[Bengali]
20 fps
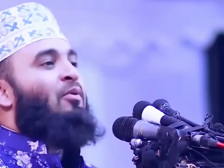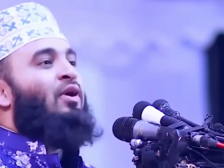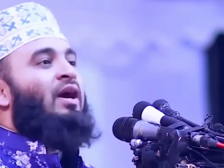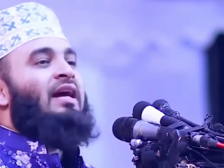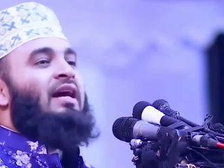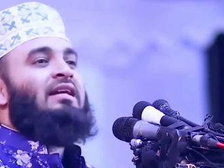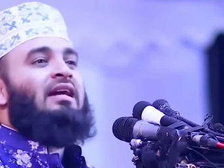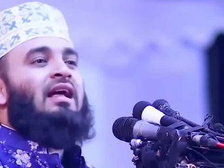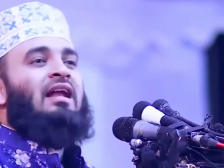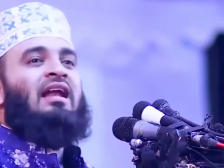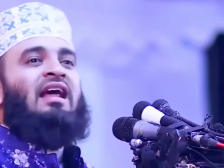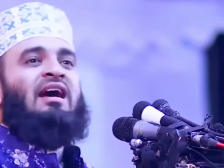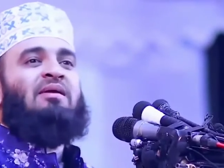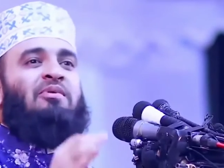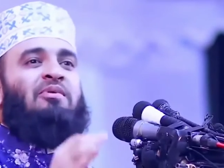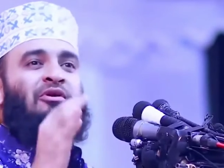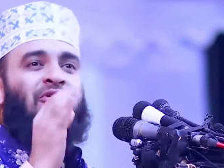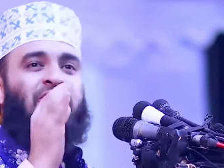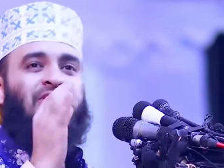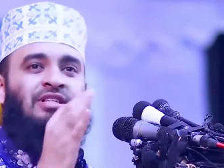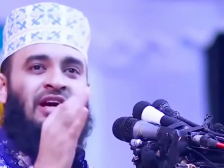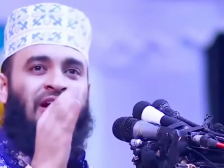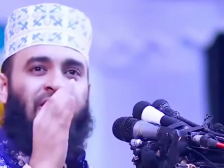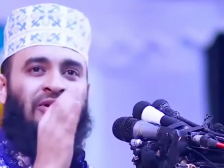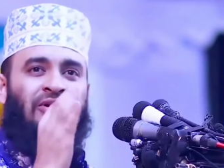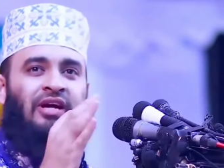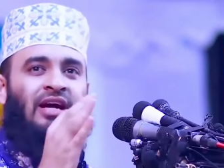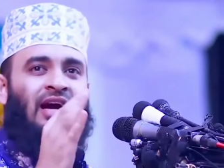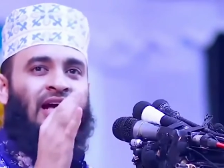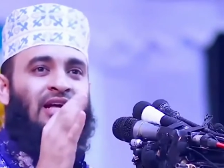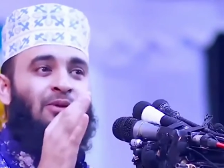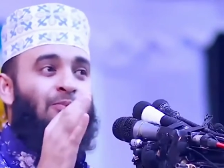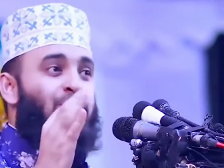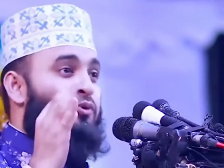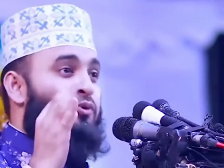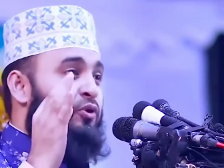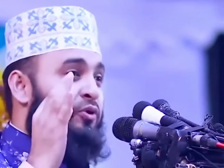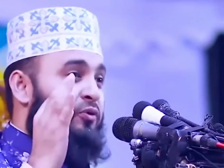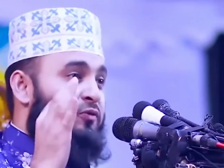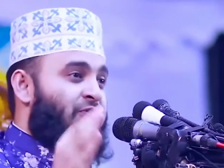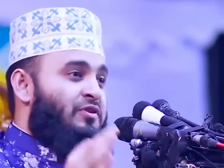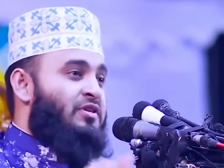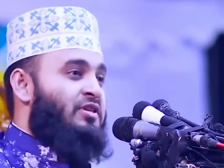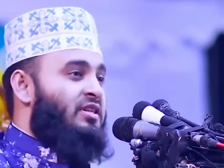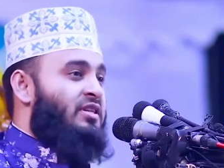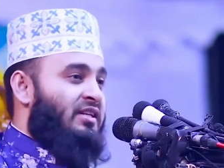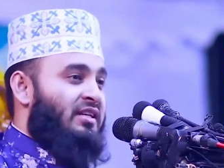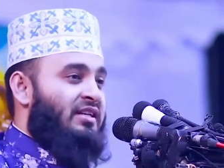এবং এটা ল্যাবরেটরিক্যালি প্রুভড